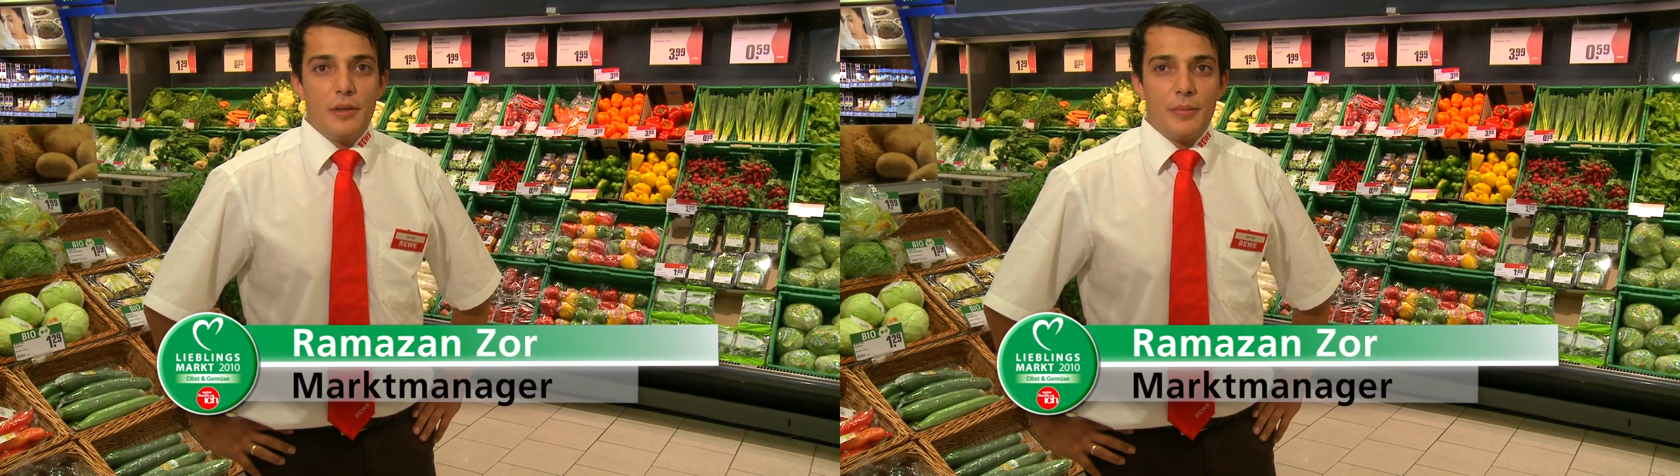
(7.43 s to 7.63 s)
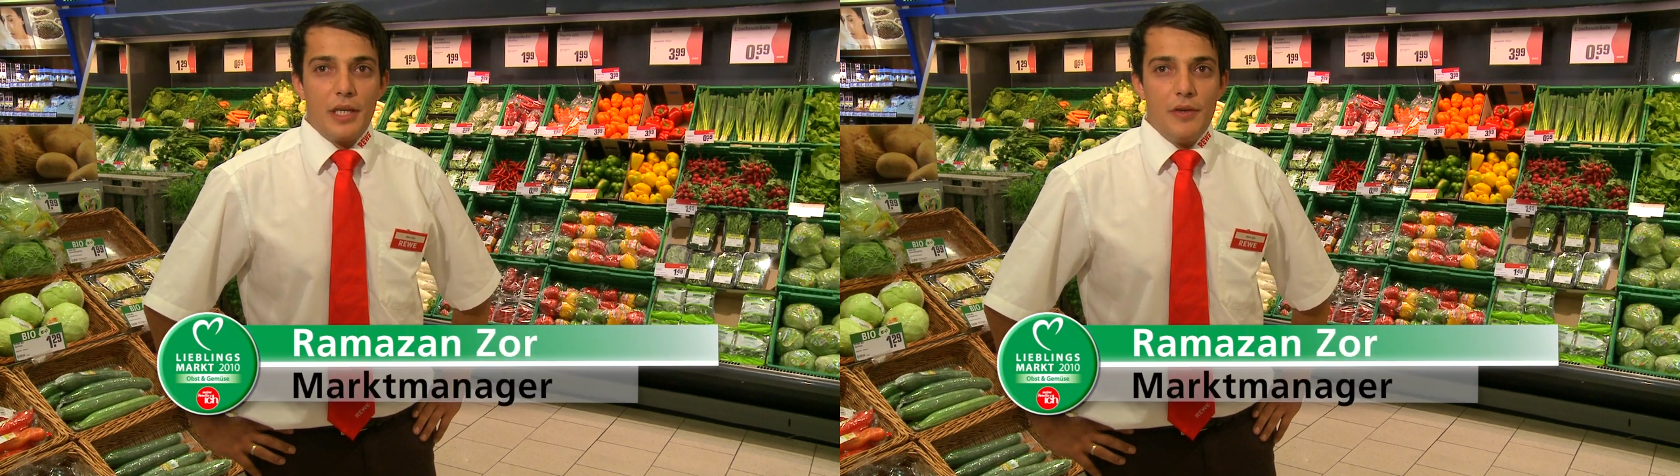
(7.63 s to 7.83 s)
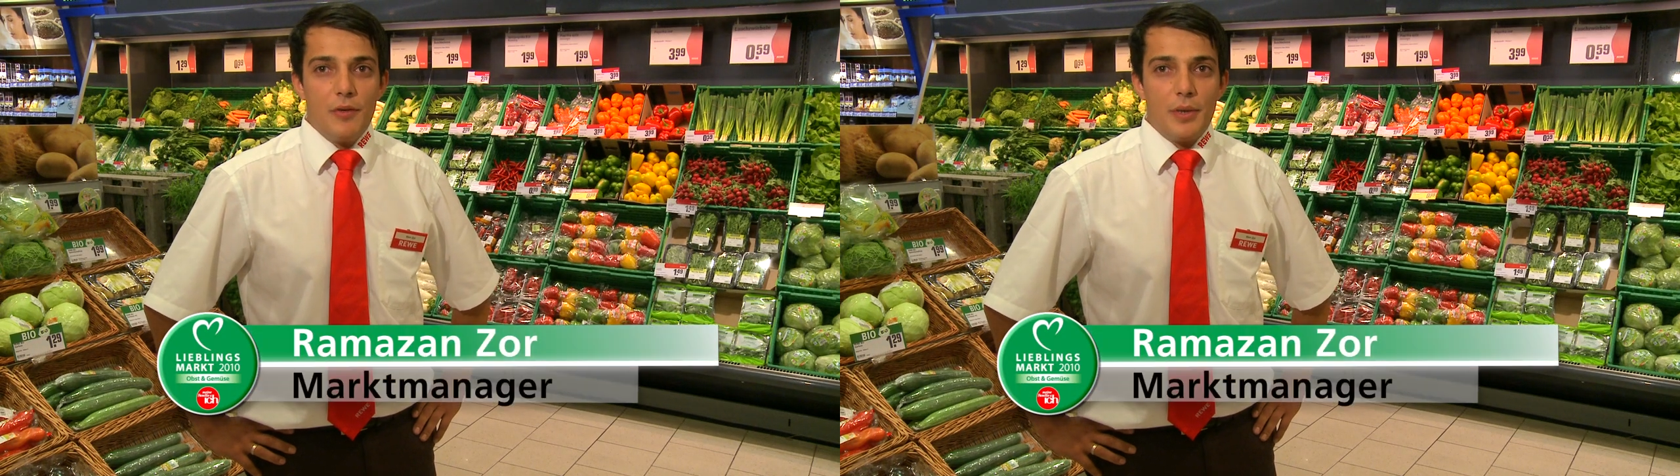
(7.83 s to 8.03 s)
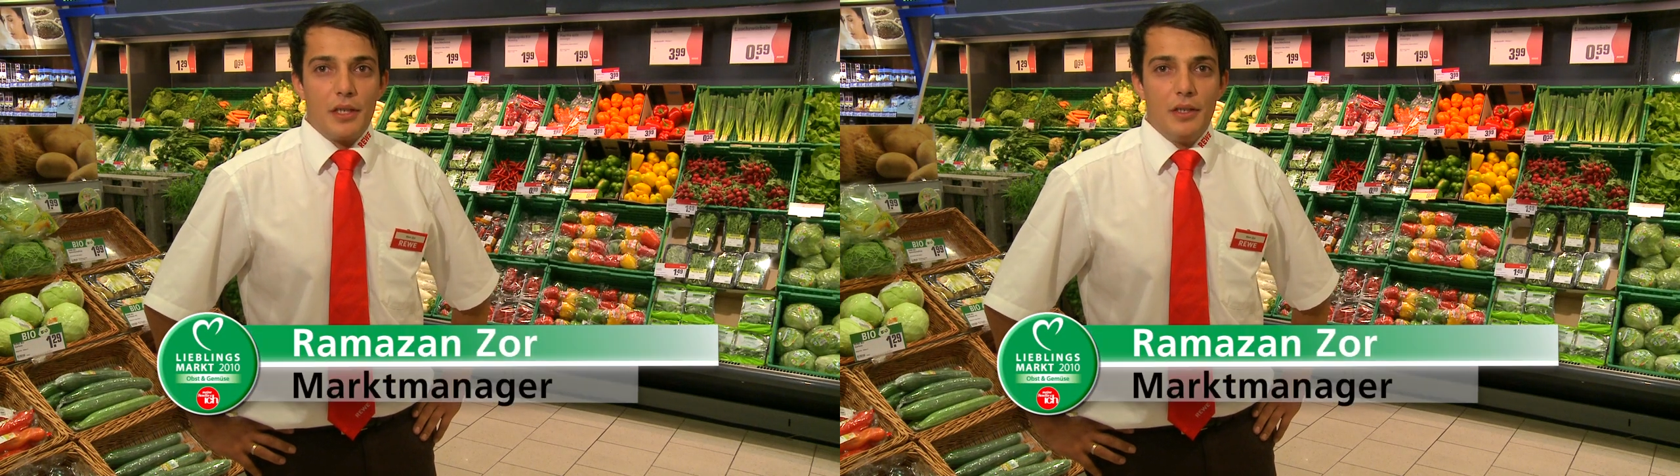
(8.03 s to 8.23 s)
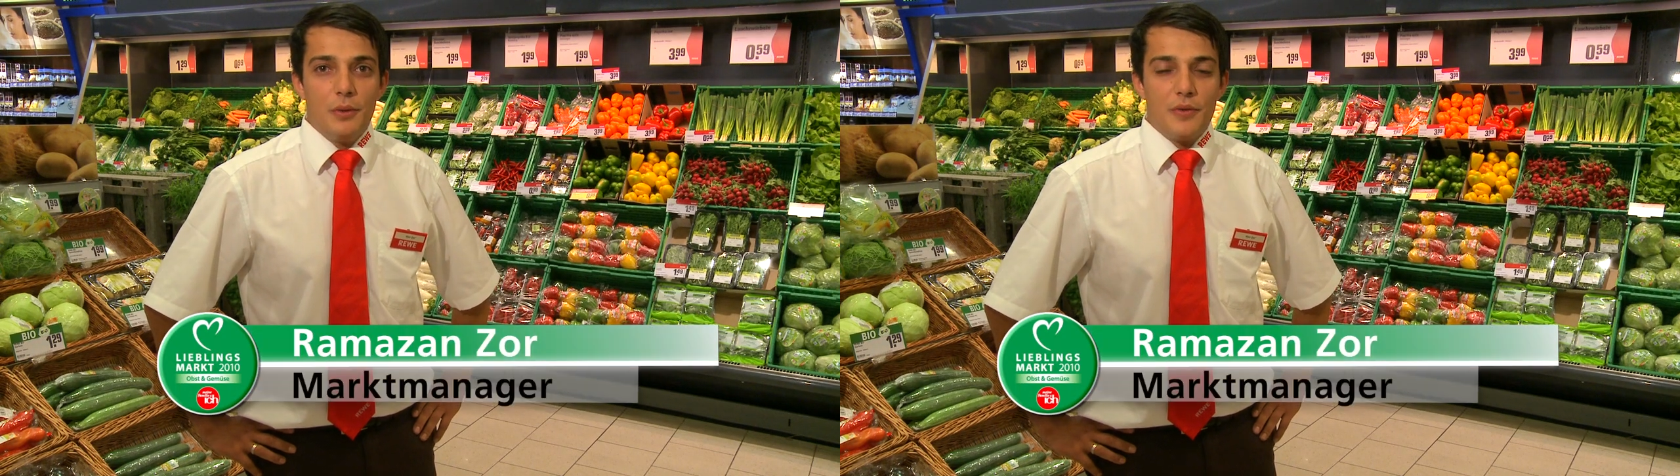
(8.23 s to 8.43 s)
im
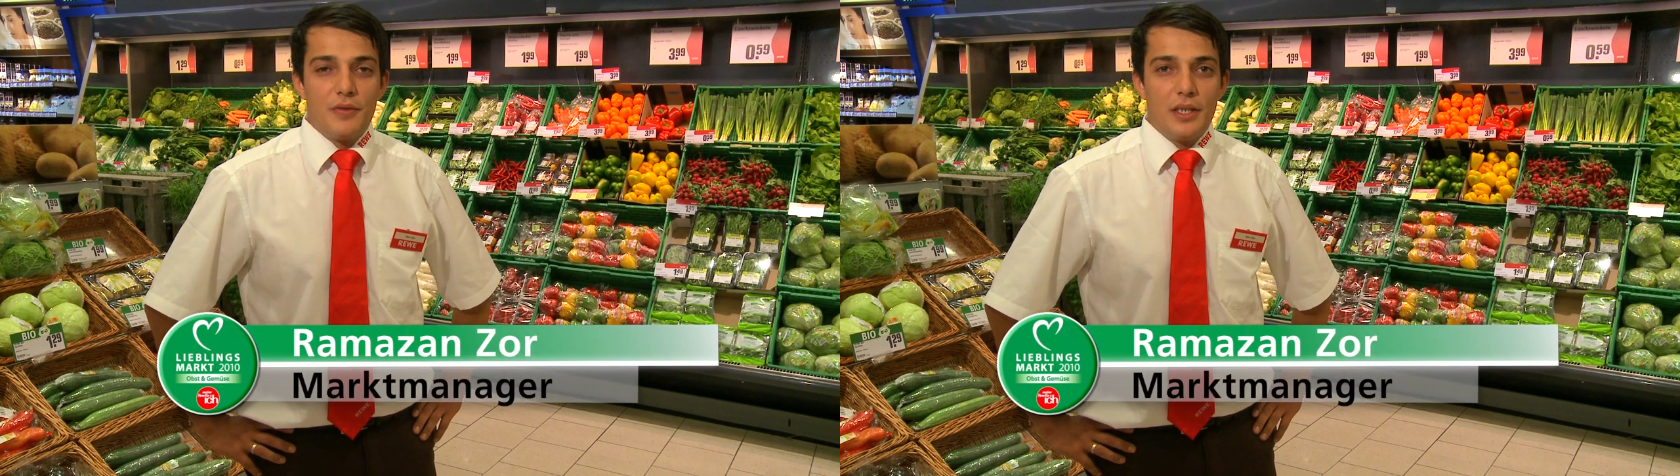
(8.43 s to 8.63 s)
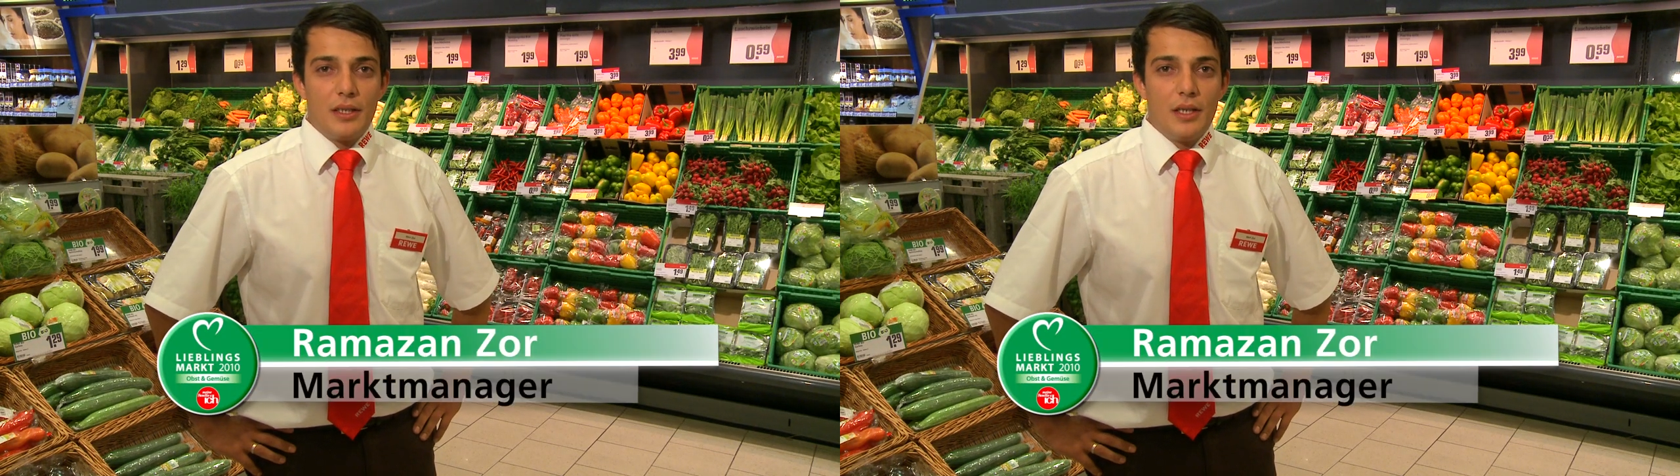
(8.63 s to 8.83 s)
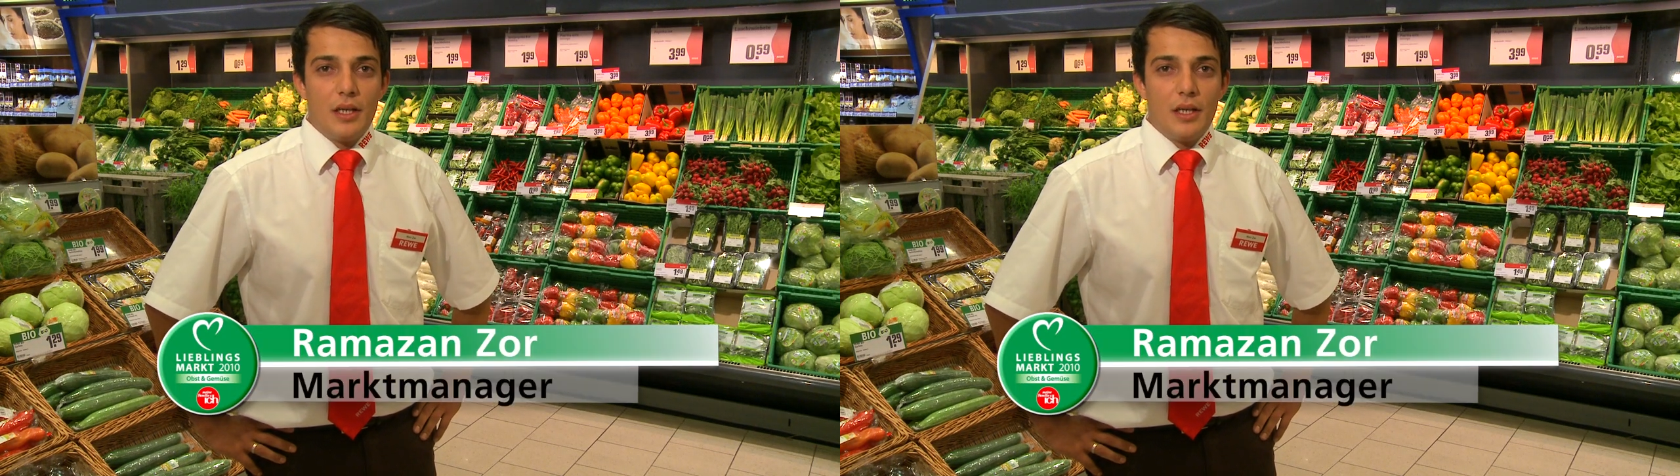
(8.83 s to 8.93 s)
Rewe-Markt in Usingen.